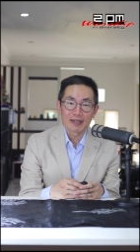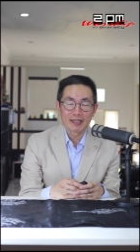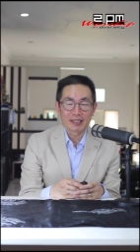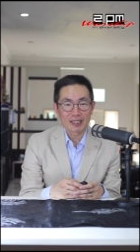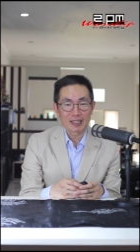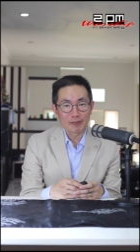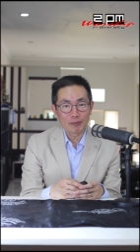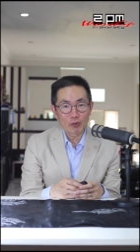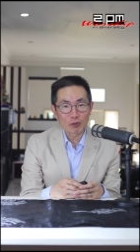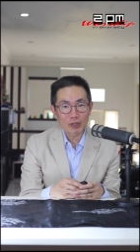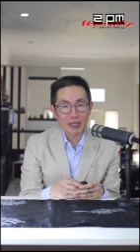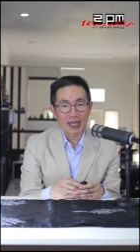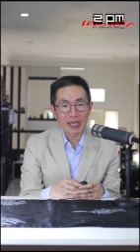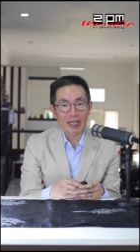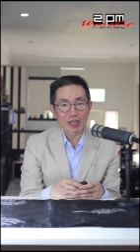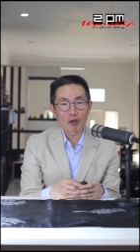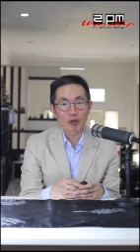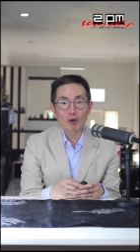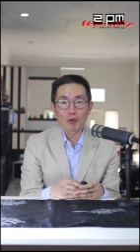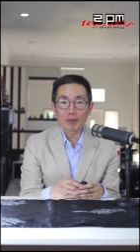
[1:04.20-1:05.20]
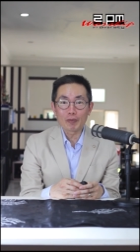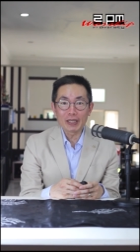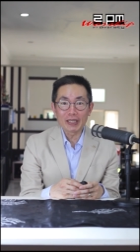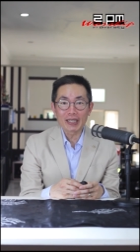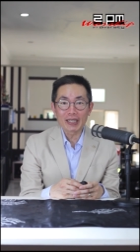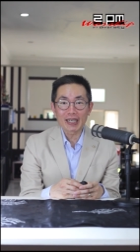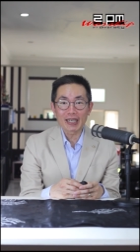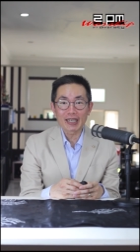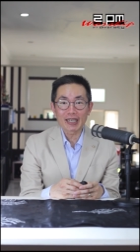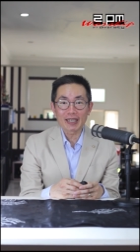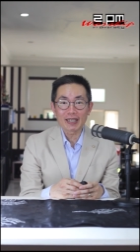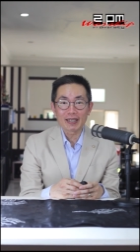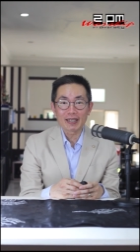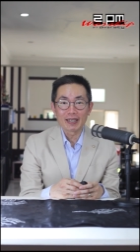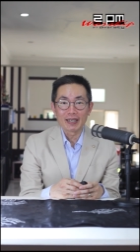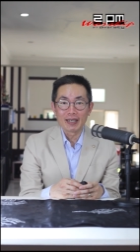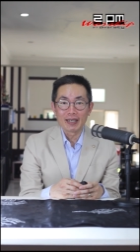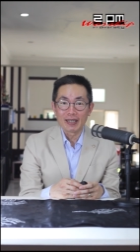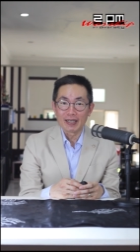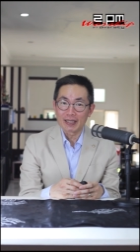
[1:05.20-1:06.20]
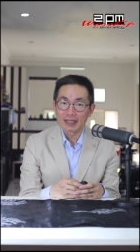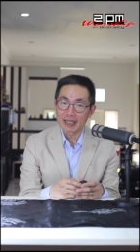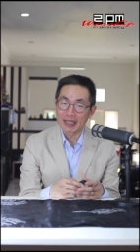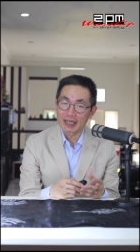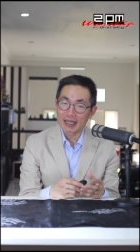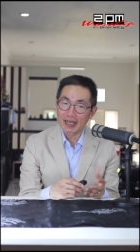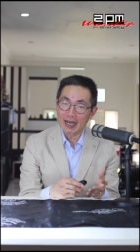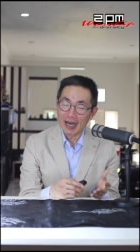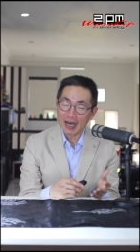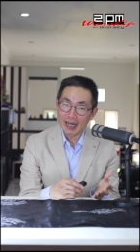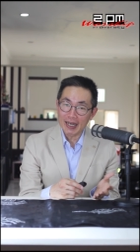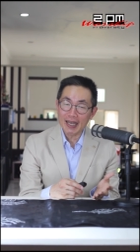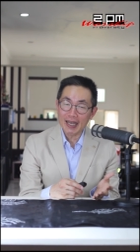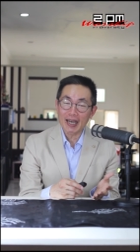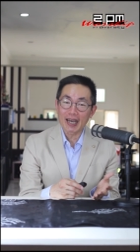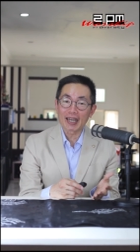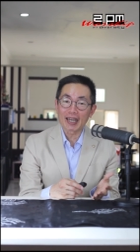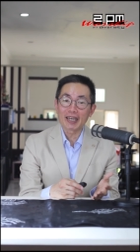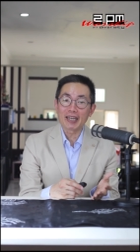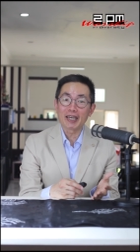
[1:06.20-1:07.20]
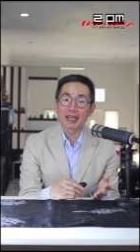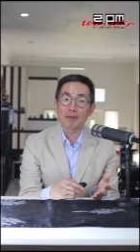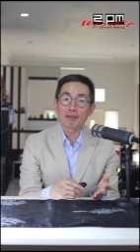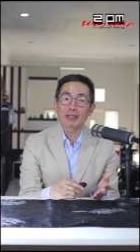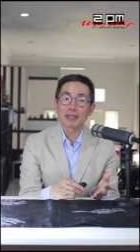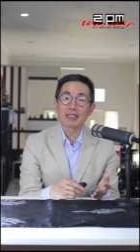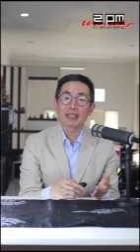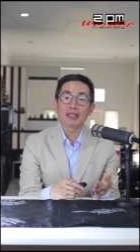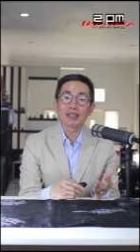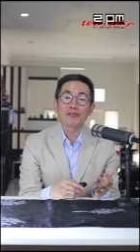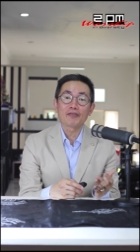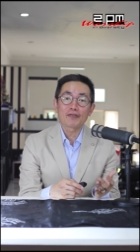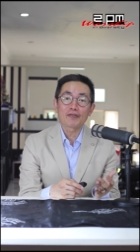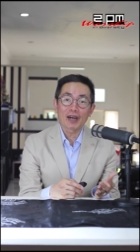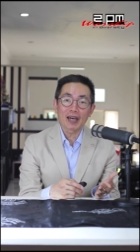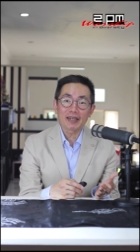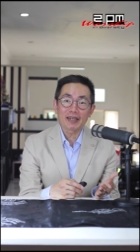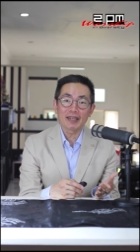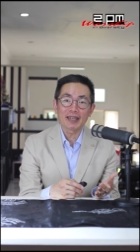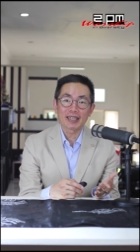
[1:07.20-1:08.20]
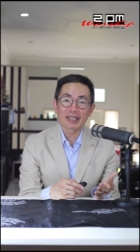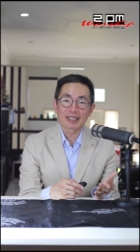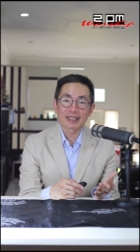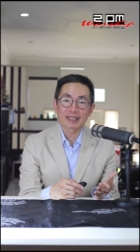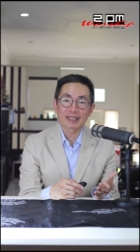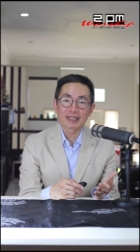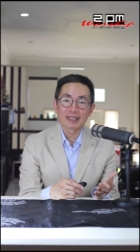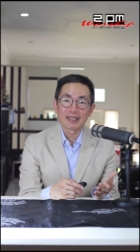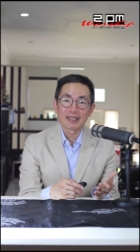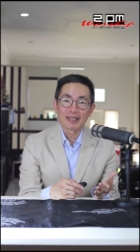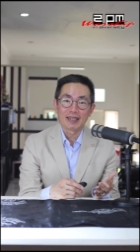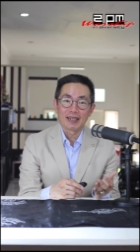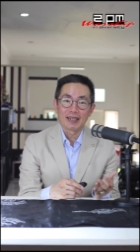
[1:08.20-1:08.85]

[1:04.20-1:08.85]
sibuk dengan hobinya, sehingga anak Anda menjadi fatherless,